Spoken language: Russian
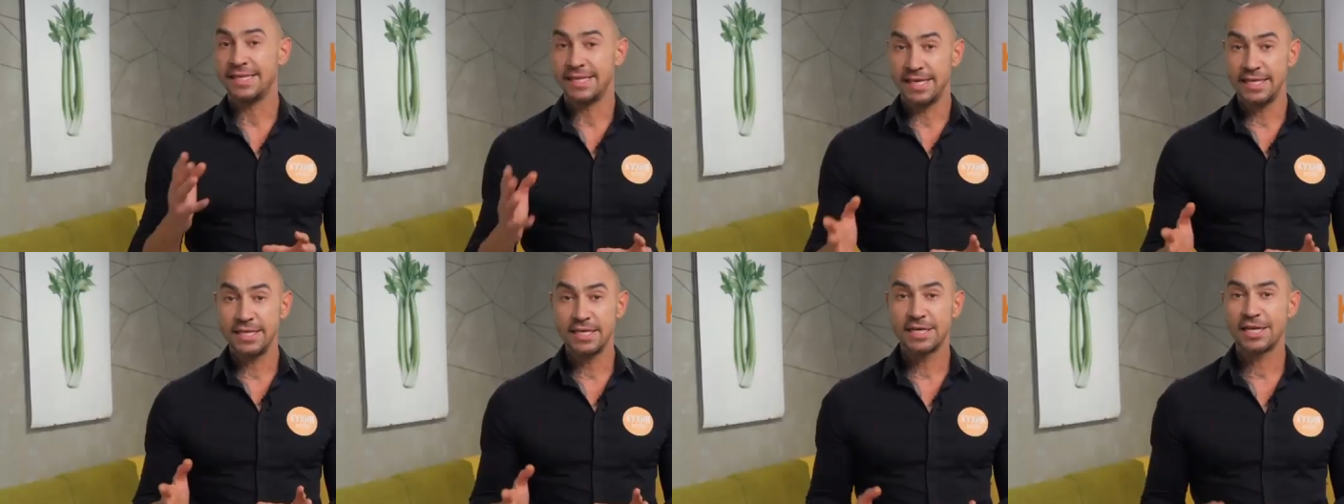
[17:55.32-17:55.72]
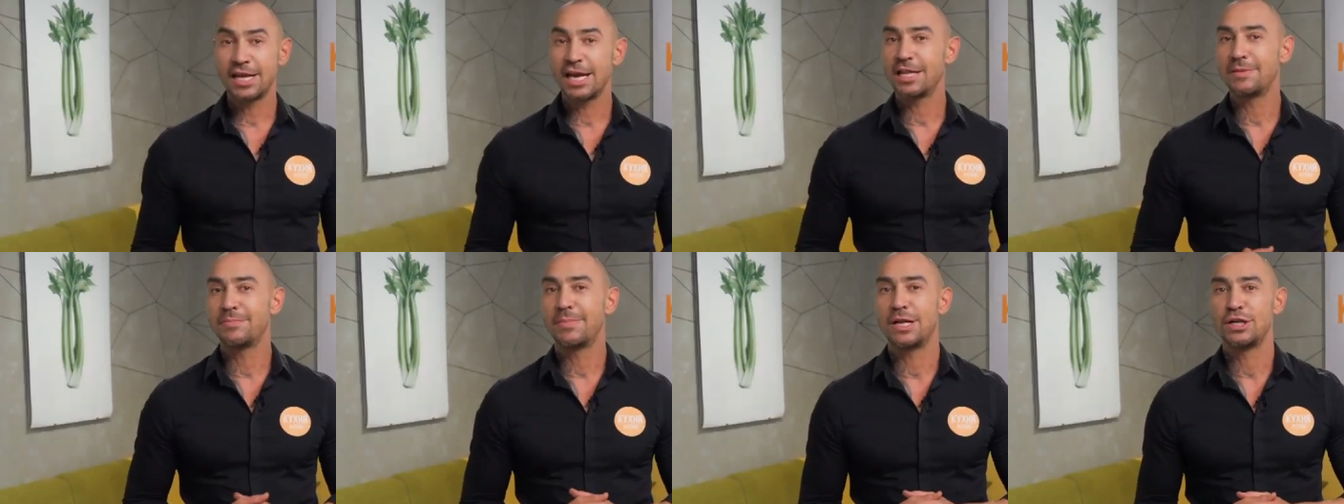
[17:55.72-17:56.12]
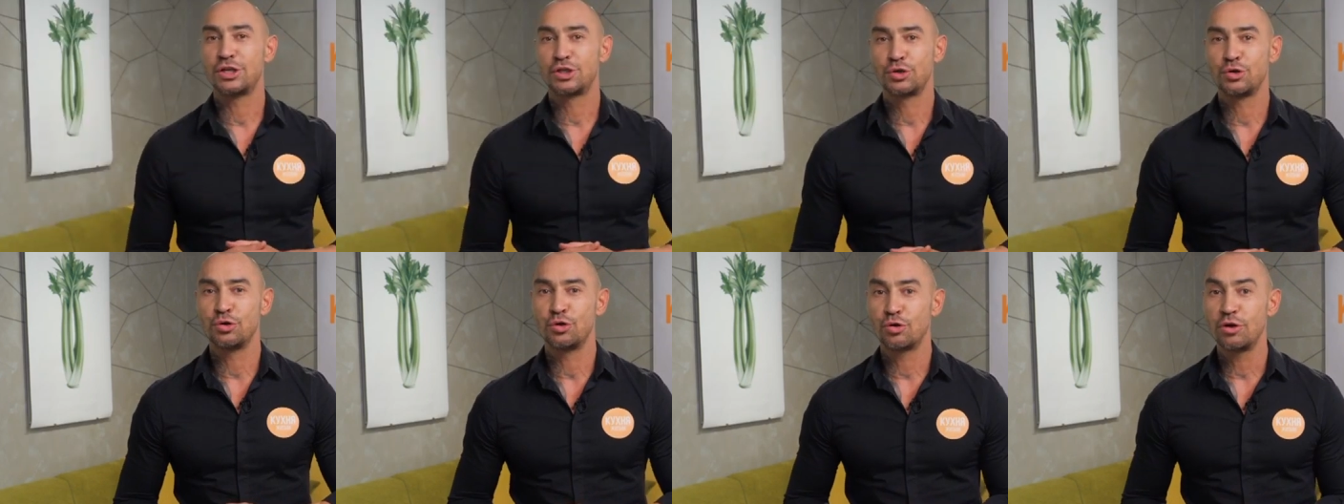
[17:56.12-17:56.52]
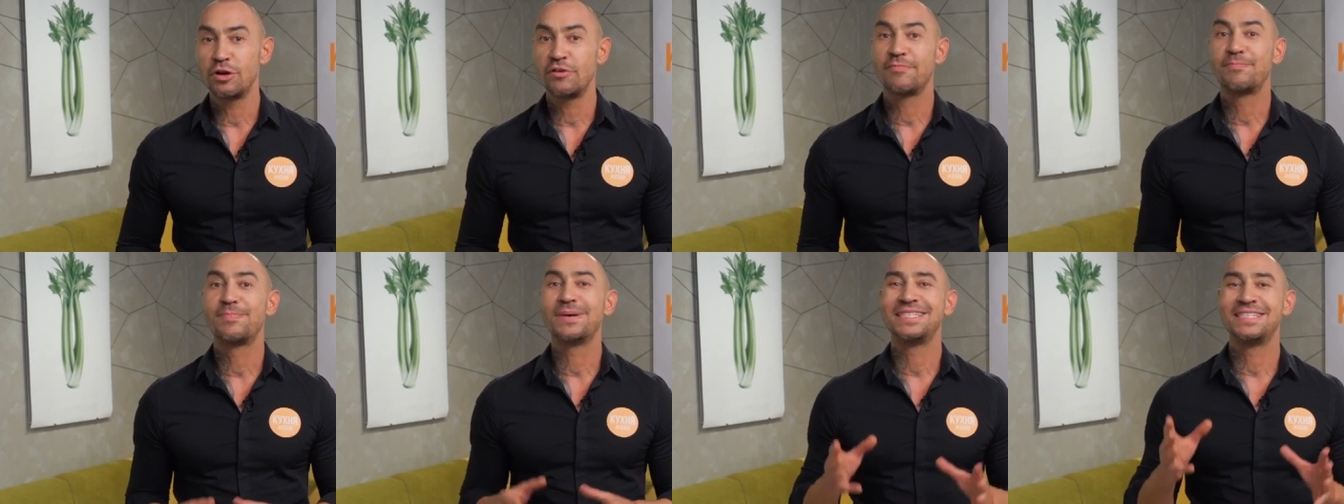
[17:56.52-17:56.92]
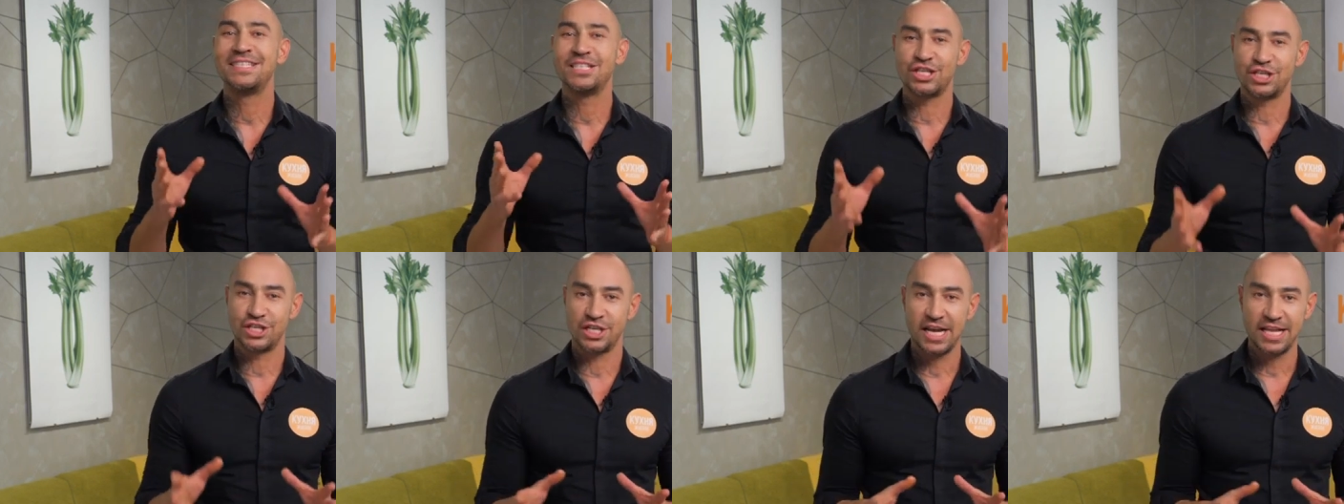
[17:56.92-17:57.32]
Селен играет большую роль в
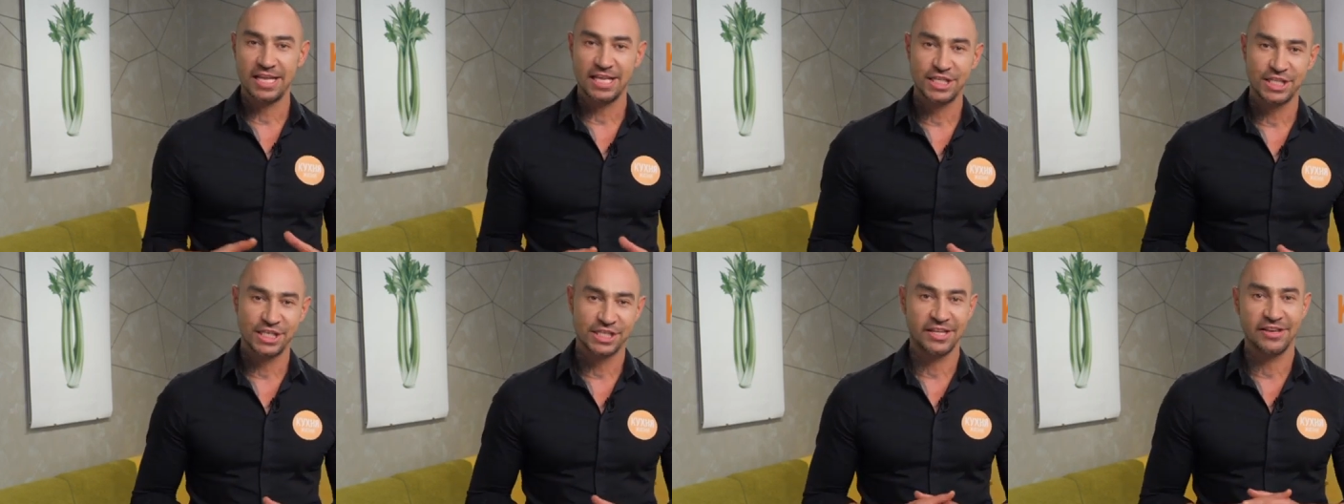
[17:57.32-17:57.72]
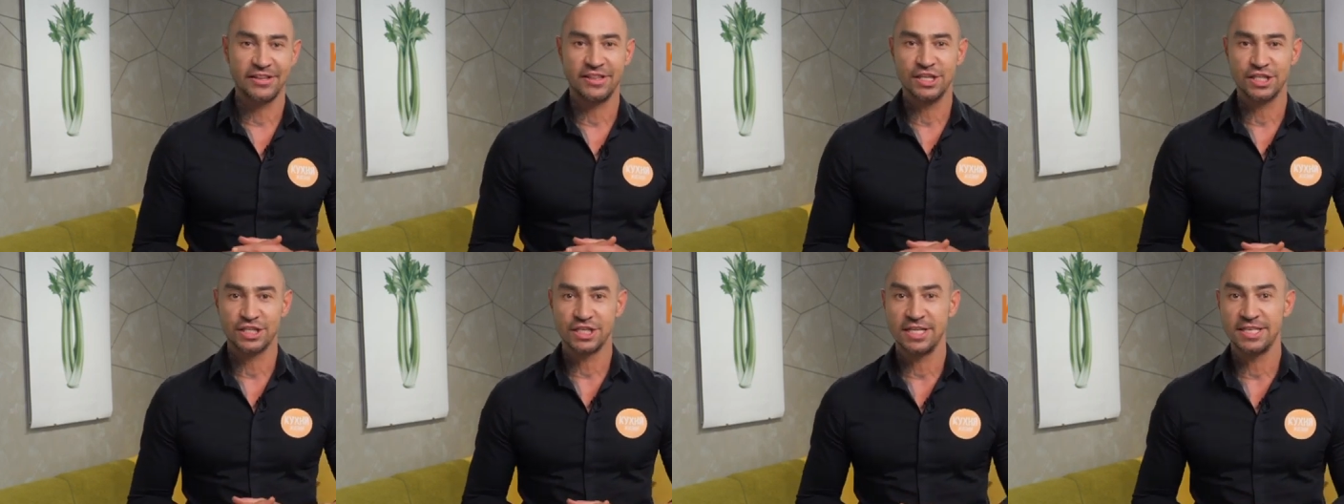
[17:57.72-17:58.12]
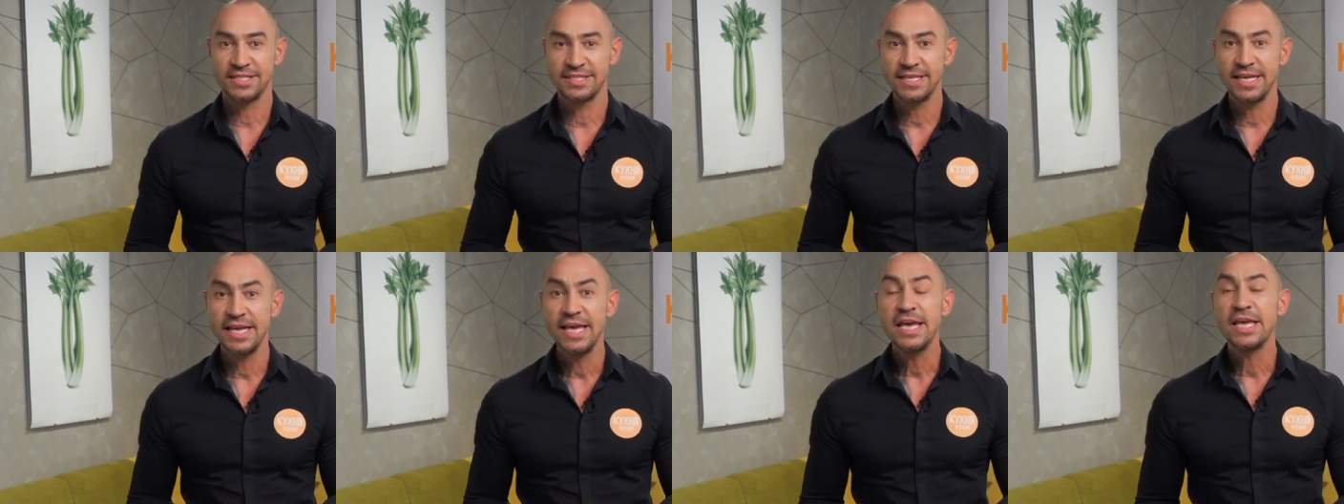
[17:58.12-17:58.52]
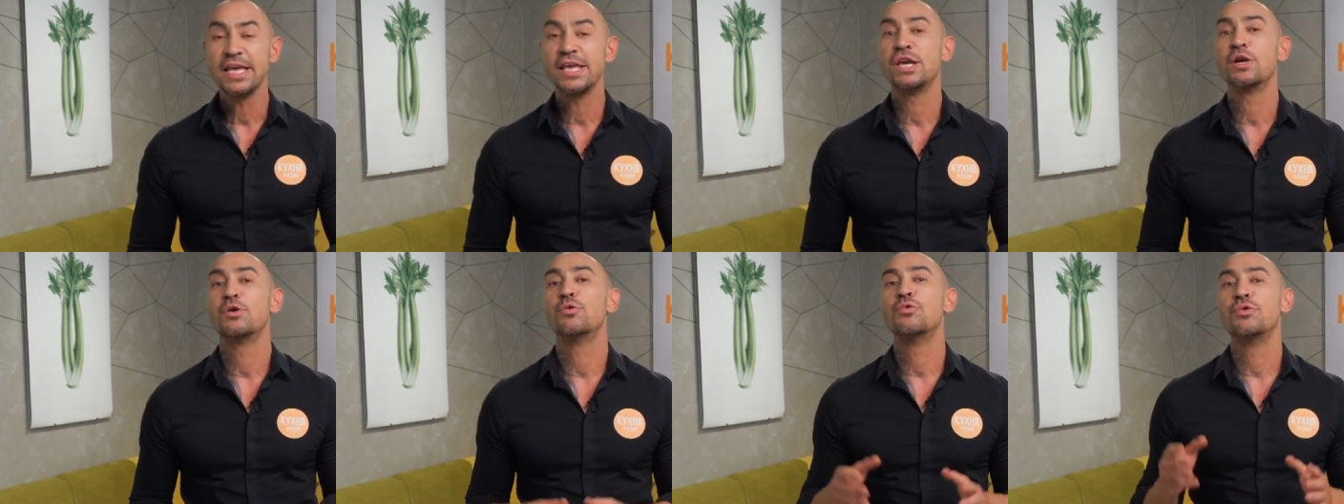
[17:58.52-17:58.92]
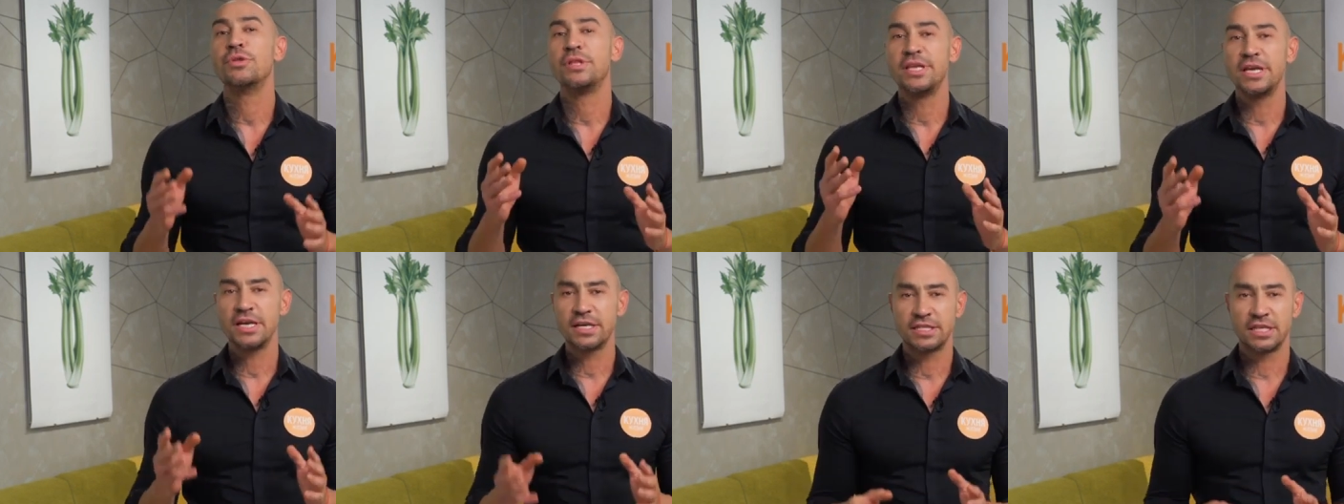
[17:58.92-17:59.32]
поддержании щитовидной железы и у
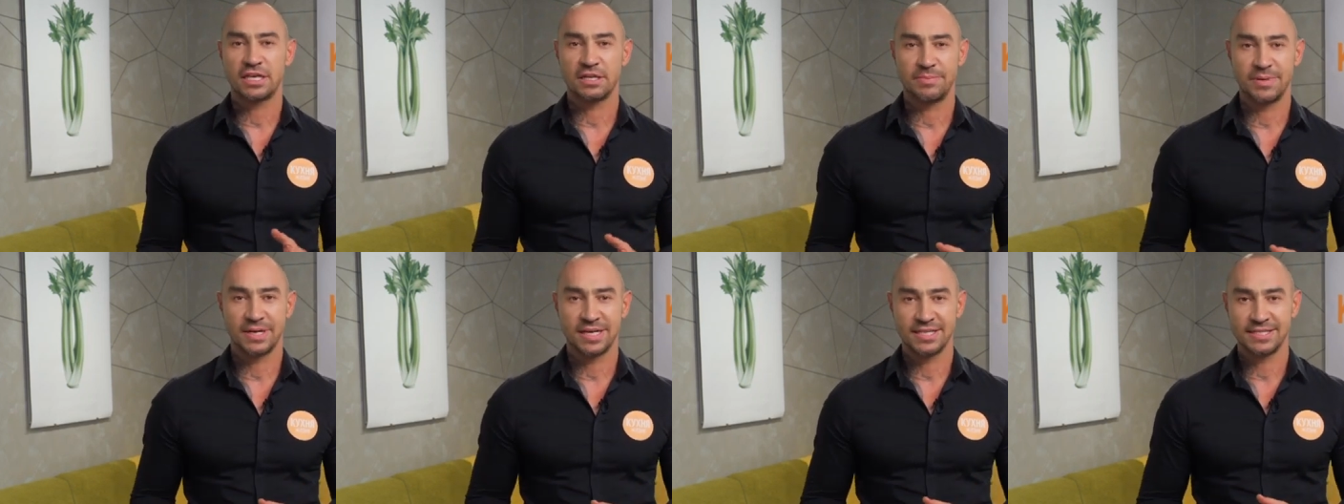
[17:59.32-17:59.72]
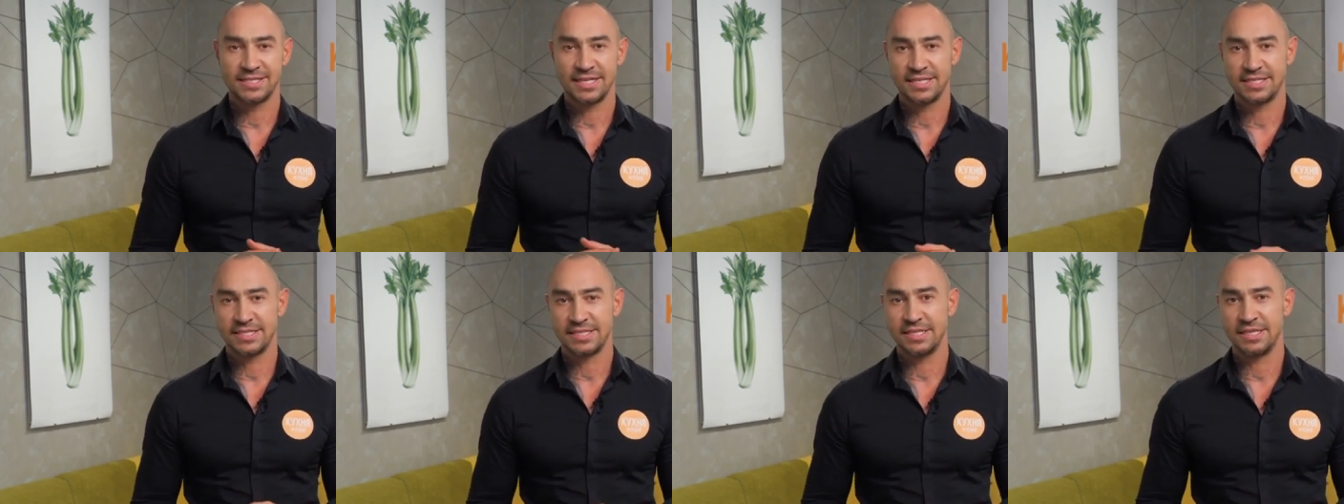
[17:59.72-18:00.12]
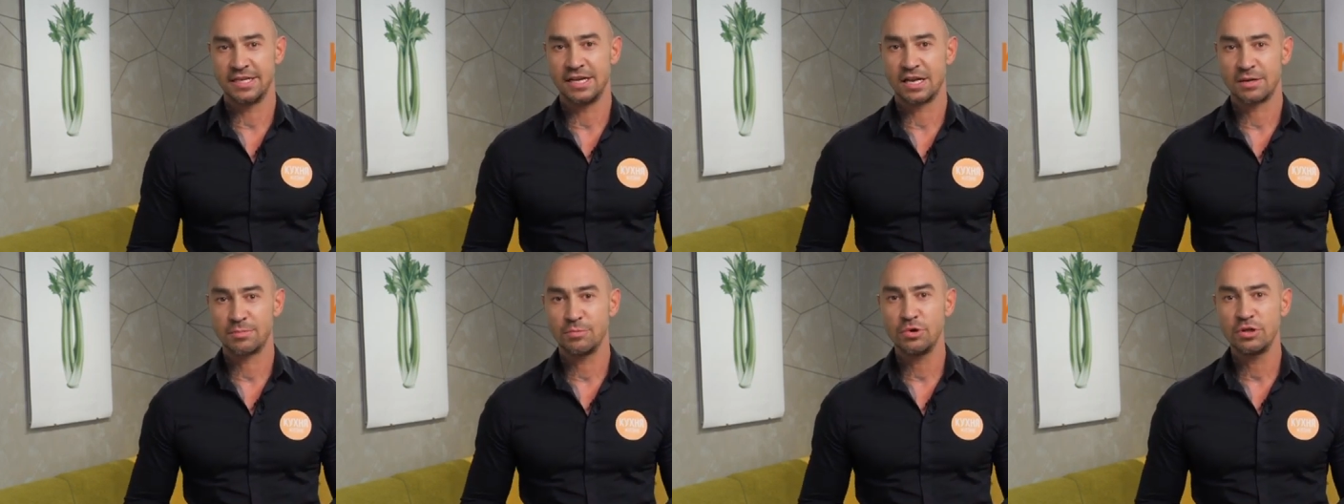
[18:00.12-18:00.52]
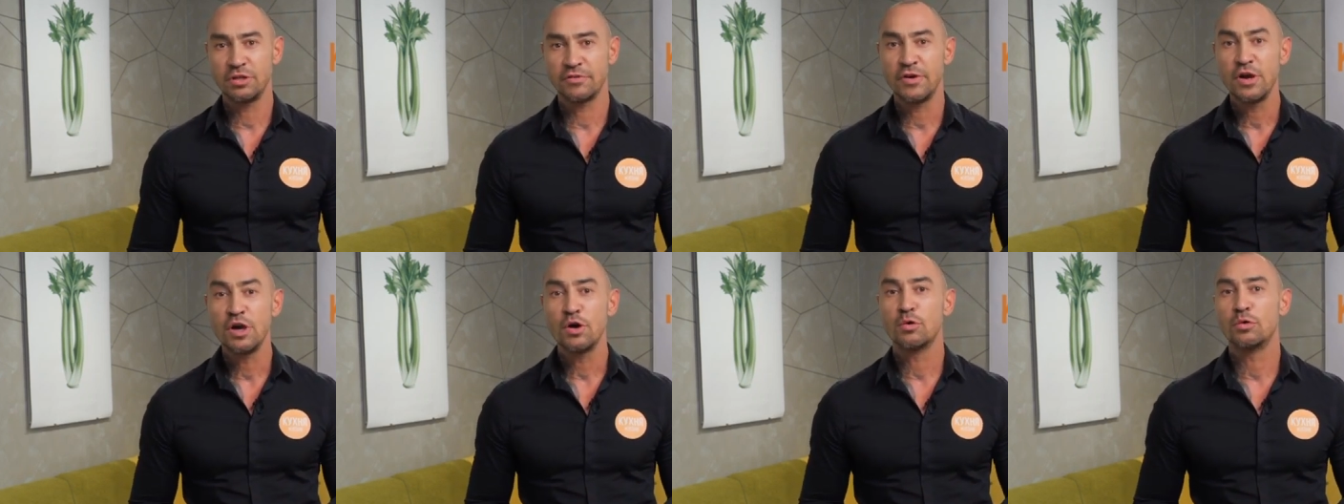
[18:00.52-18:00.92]
некоторых показателей гормонов